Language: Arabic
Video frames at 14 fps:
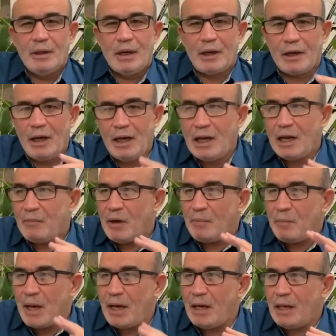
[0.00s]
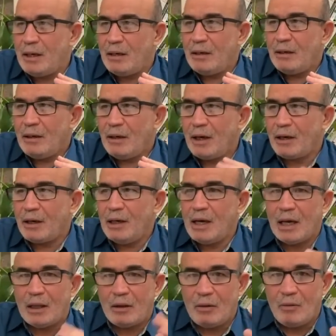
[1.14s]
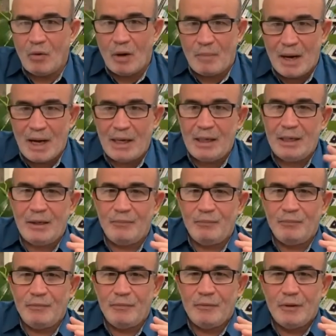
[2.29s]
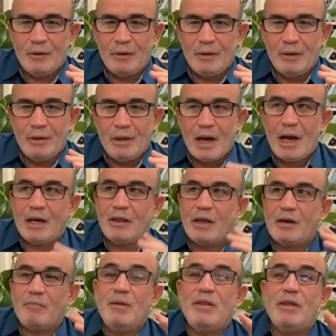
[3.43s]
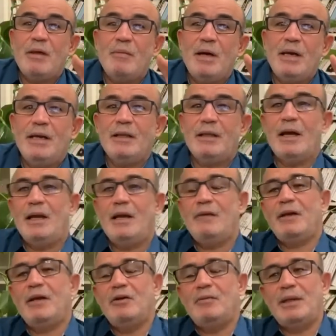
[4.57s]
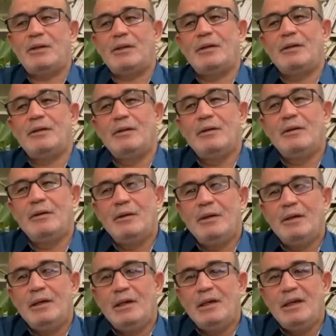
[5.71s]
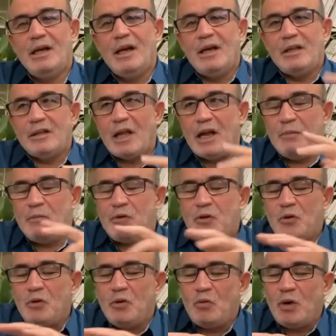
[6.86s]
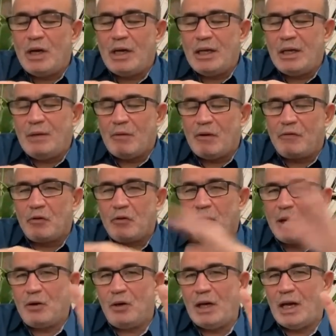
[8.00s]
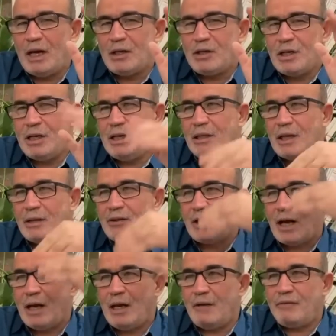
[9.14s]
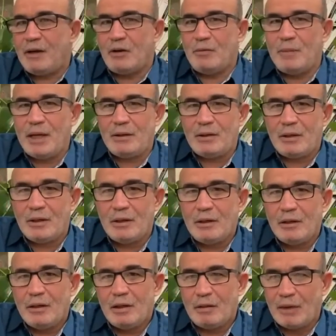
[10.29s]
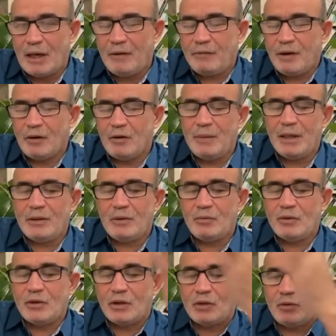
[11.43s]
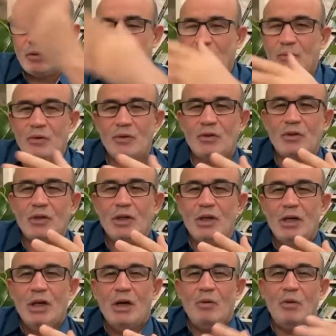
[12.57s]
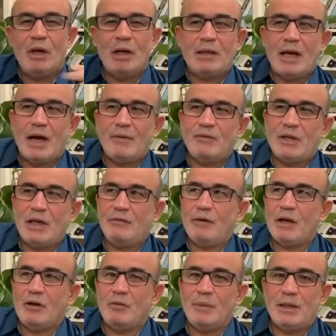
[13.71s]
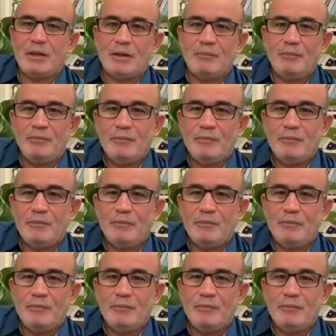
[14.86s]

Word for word: الرحلة ما بين الرياض وبالي أكثر من ثمانية آلاف كيلومتر طيب شكون هو اللي المفروض ما يروح لهاش اللي تاع ألاف كيلومتر ألاف كيلومتر وتسع سوايع ونص ولا تاع ألاف كيلومتر